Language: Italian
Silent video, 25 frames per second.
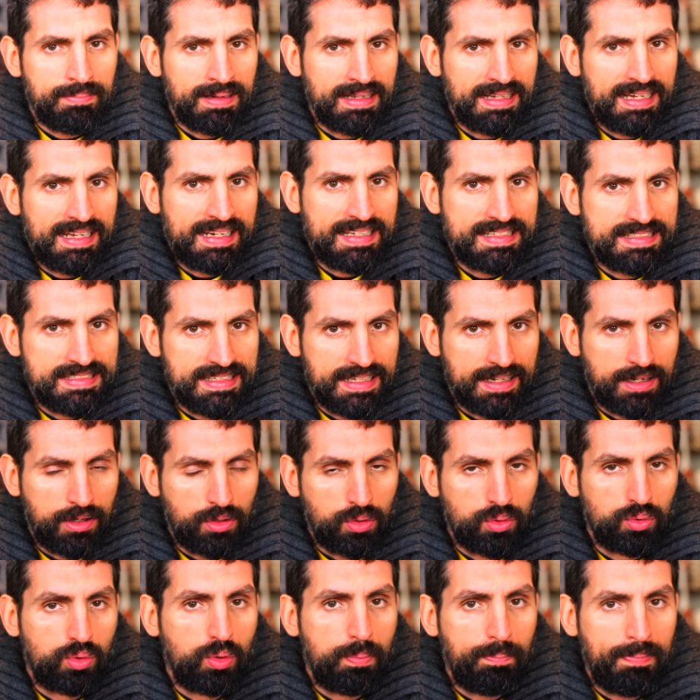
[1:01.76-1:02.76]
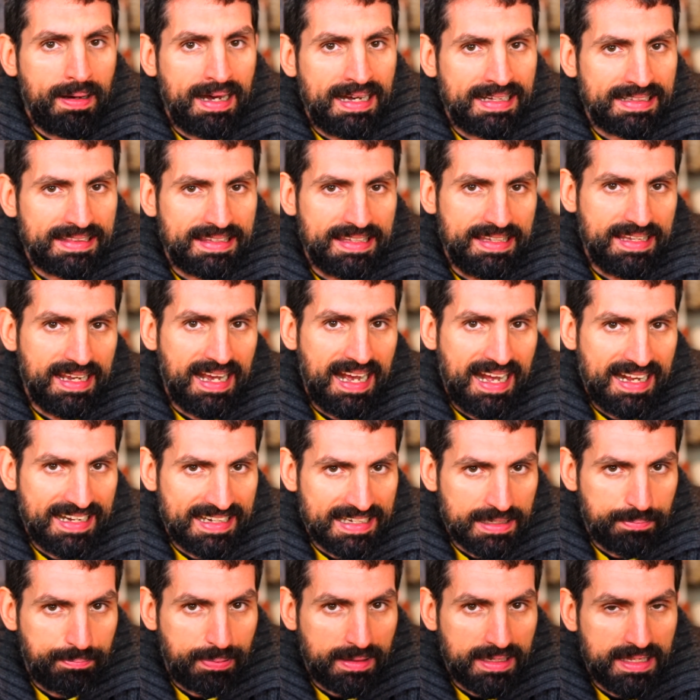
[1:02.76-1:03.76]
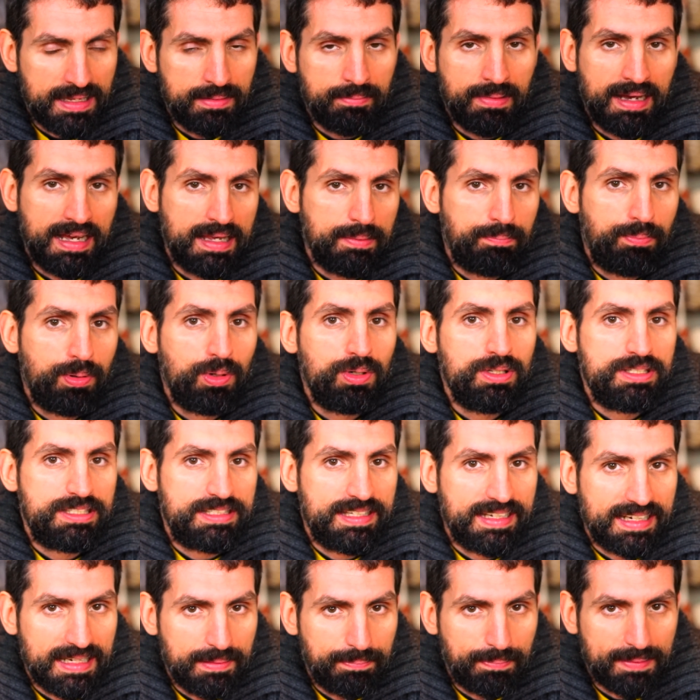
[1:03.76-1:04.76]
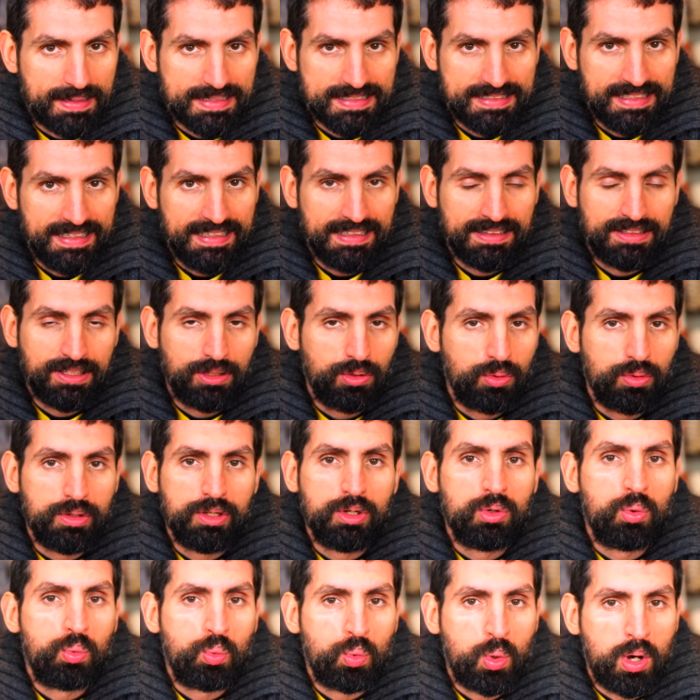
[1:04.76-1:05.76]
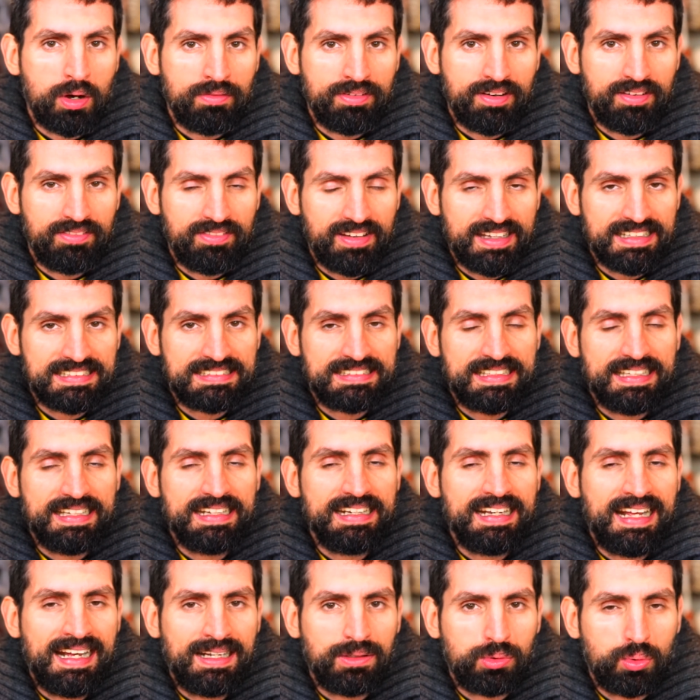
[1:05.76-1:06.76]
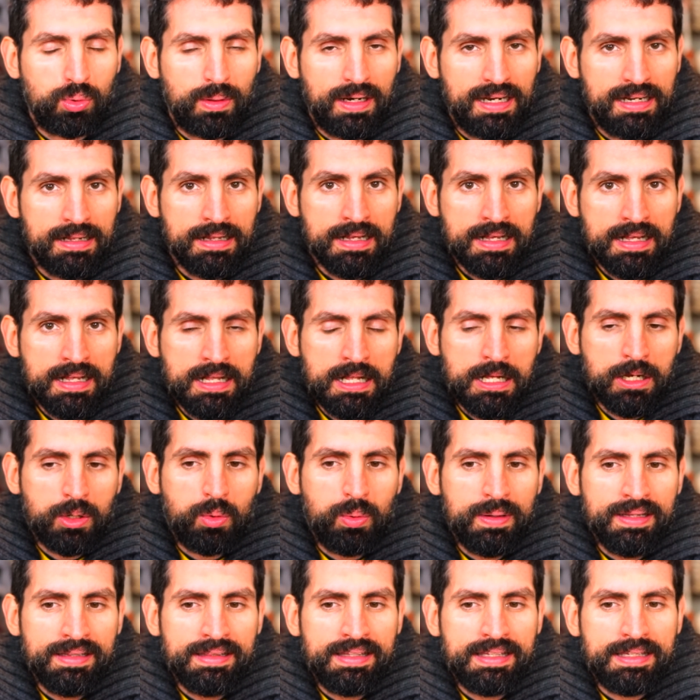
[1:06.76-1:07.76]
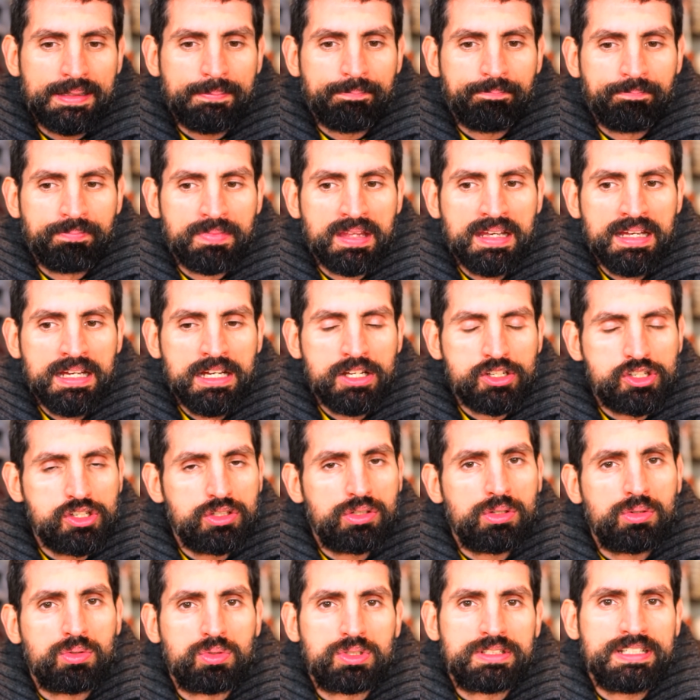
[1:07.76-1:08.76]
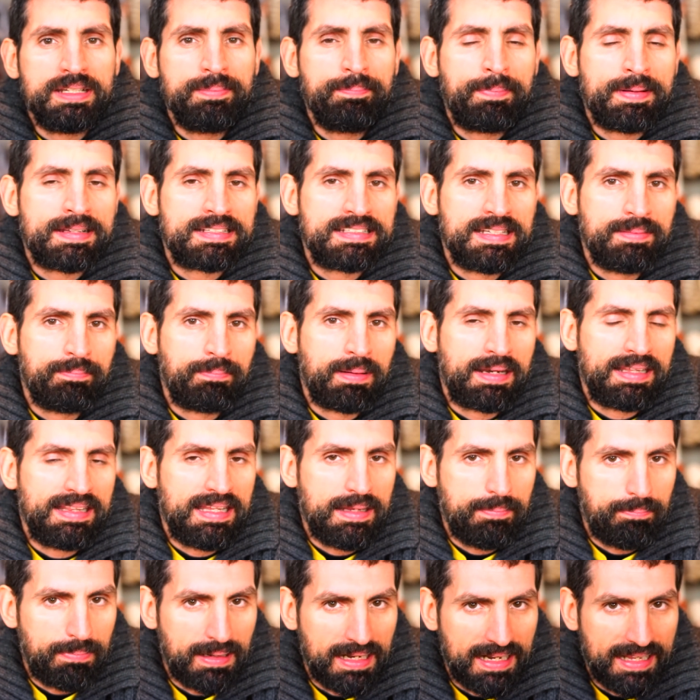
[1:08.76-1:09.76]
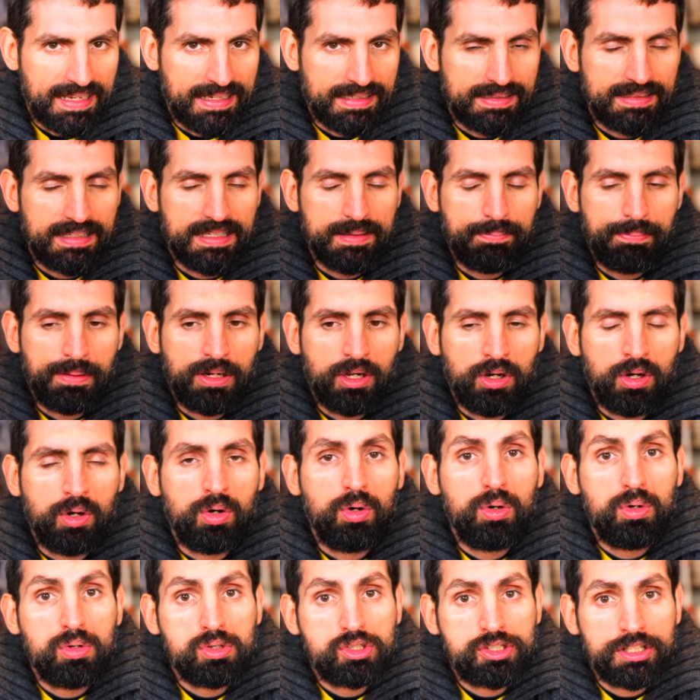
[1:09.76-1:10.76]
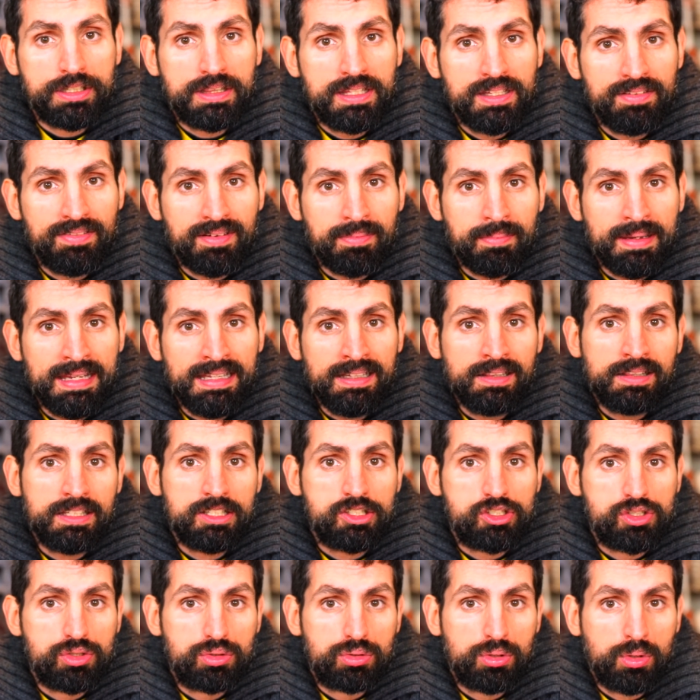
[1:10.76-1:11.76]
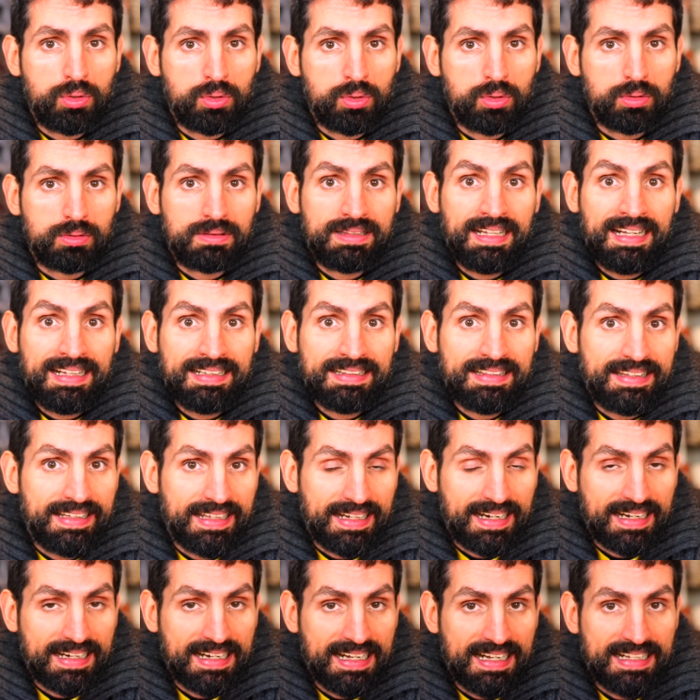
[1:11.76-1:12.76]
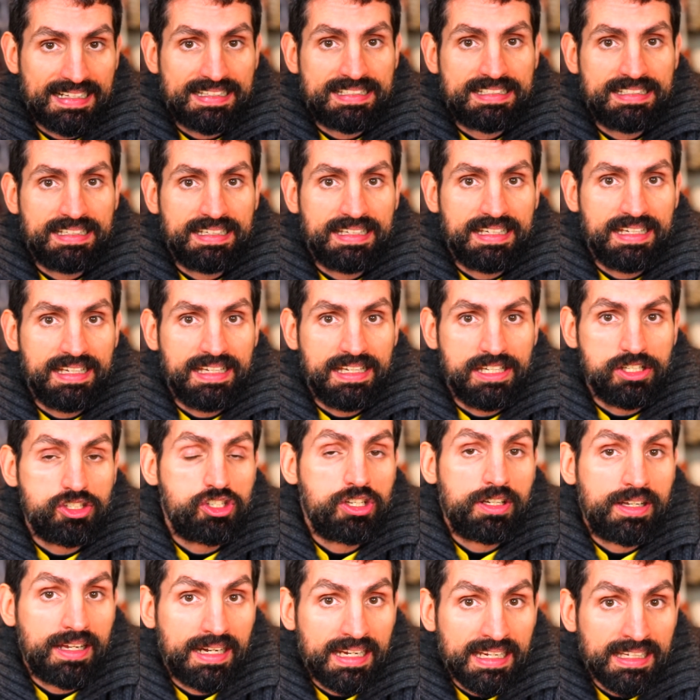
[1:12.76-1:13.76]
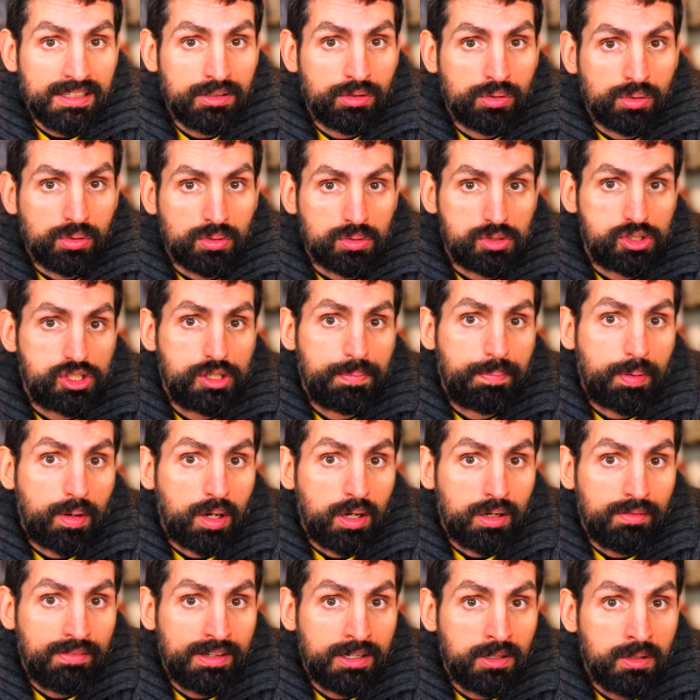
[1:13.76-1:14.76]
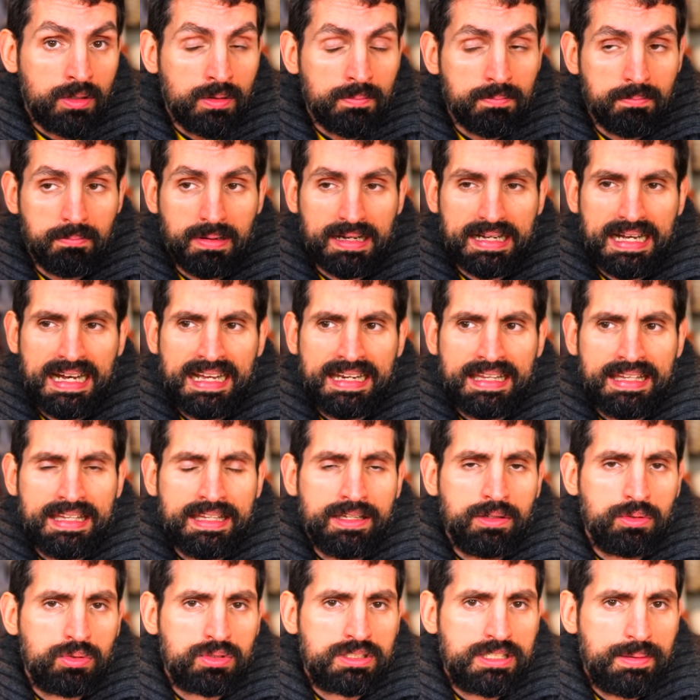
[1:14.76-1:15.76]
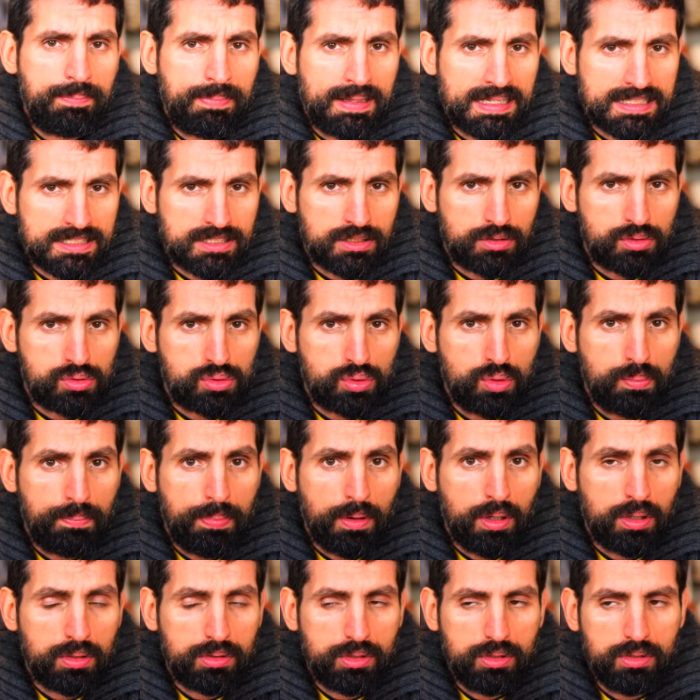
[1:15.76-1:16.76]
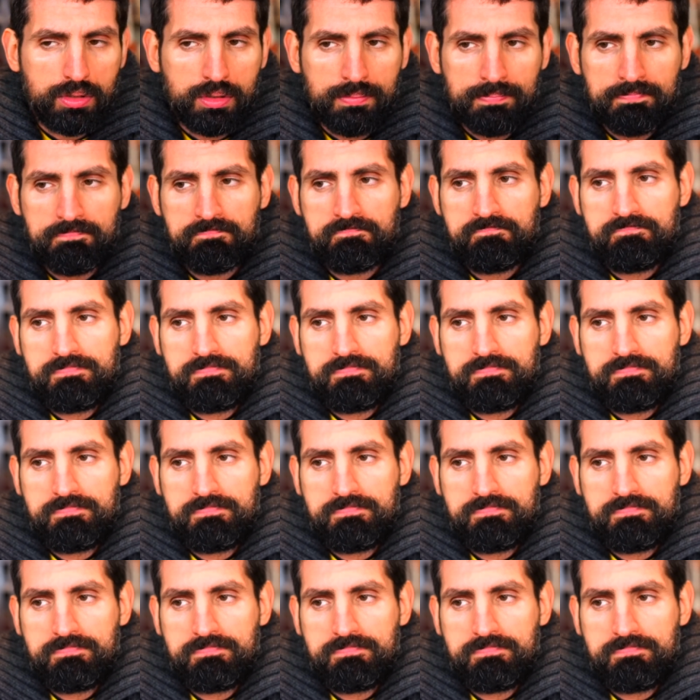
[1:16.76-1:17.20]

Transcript: magari si erano dopati anni prima e poi si ripresentano in una nuova veste natural, quindi ci sono sempre sempre dei paletti, però oggettivamente ci sono tanti ragazzi che ci credono, ci provano, magari non si piazzano sul podio,